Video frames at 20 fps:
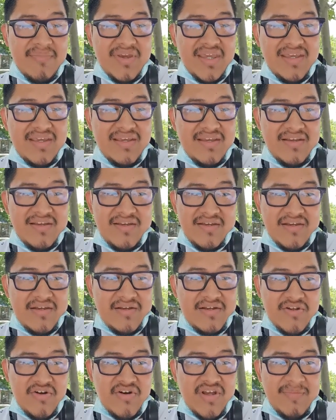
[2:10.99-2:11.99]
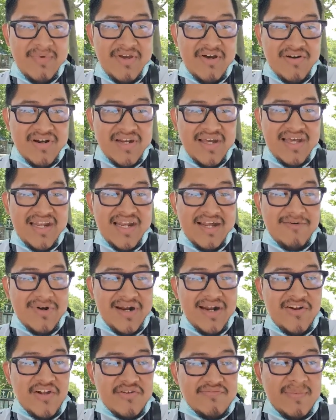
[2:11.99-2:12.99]
mí toda mi jornada
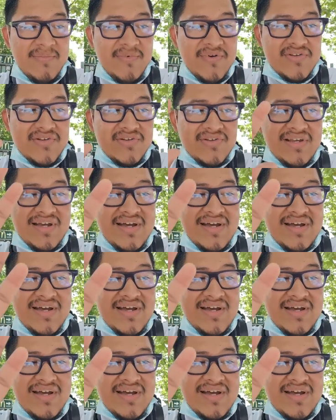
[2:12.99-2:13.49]
laboral. Nos vemos